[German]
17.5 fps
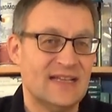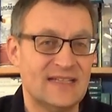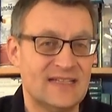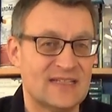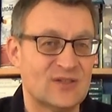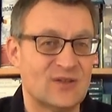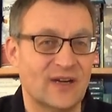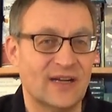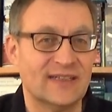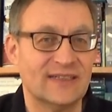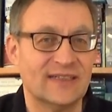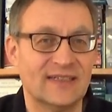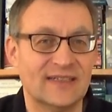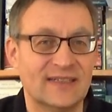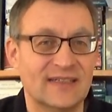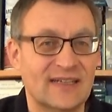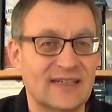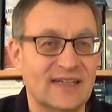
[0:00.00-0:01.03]
hin zu
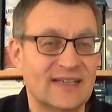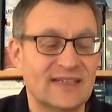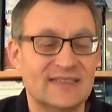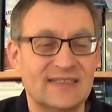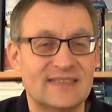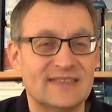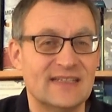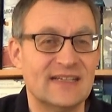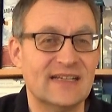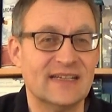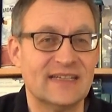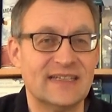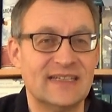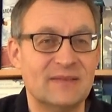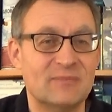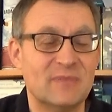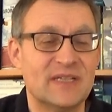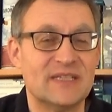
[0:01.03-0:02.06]
einer
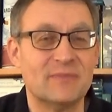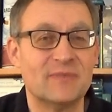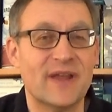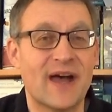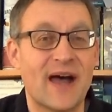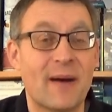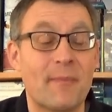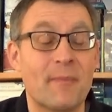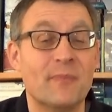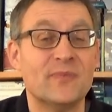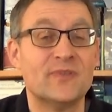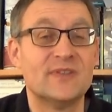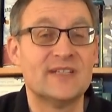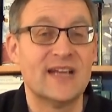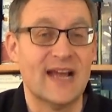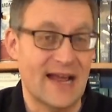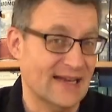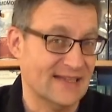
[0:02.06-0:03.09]
Distillerie mit dem Namen
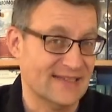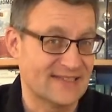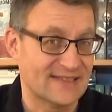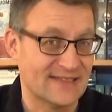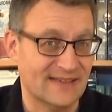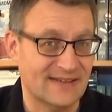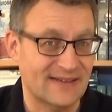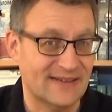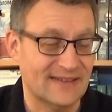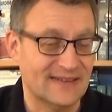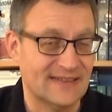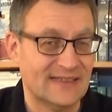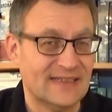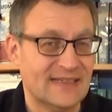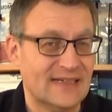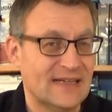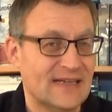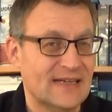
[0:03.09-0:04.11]
Talisker.
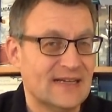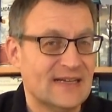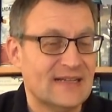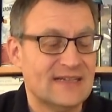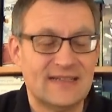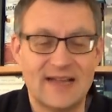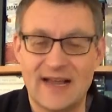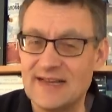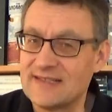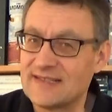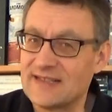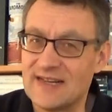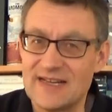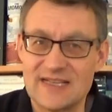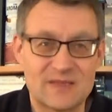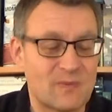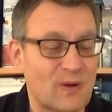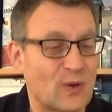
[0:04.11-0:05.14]

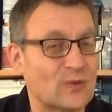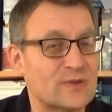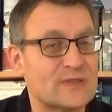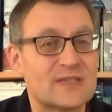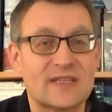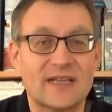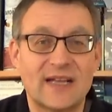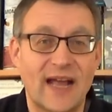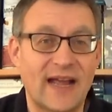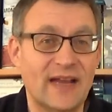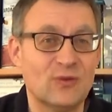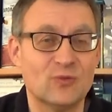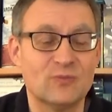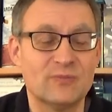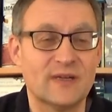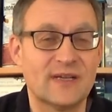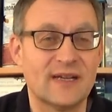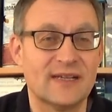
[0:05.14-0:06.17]
Talisker ist bei uns kein
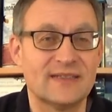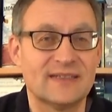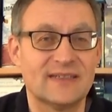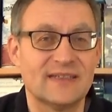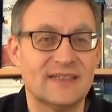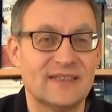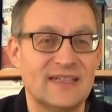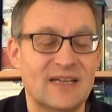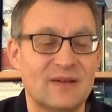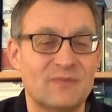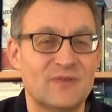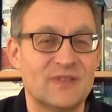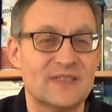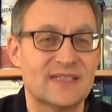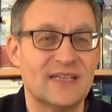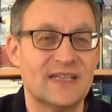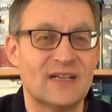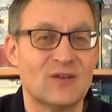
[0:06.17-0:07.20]
Unbekannter hier im
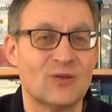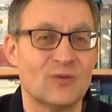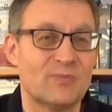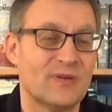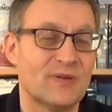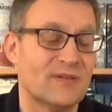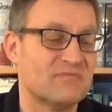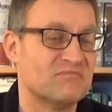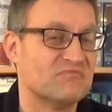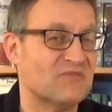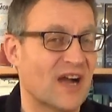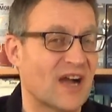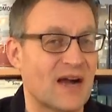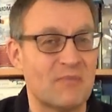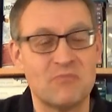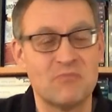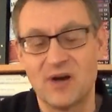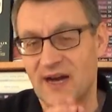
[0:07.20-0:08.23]
Whisky Club.
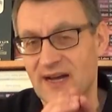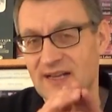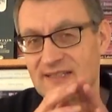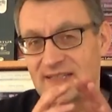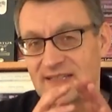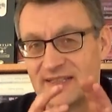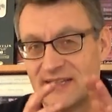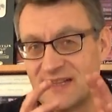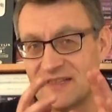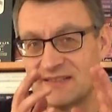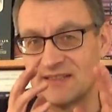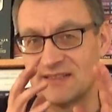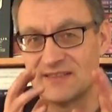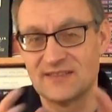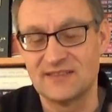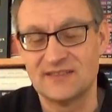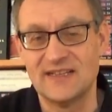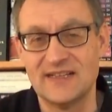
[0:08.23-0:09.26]
Wir haben bereits
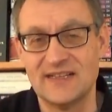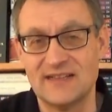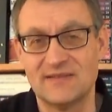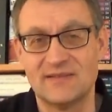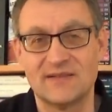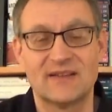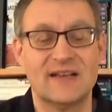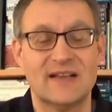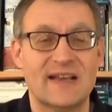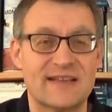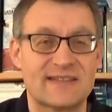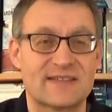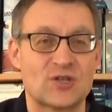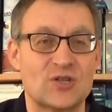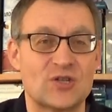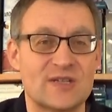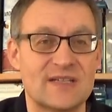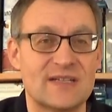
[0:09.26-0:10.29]
getestet den
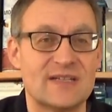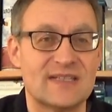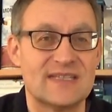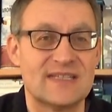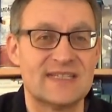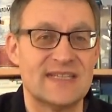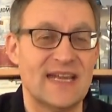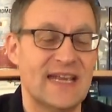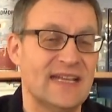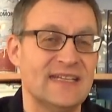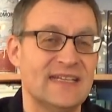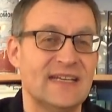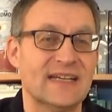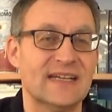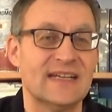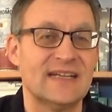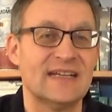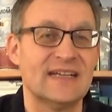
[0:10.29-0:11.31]
klassischen
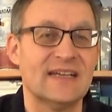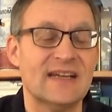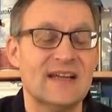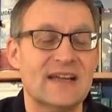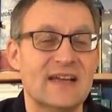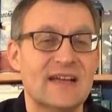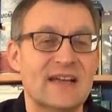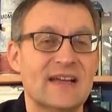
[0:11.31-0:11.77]
zehnjährigen jährigen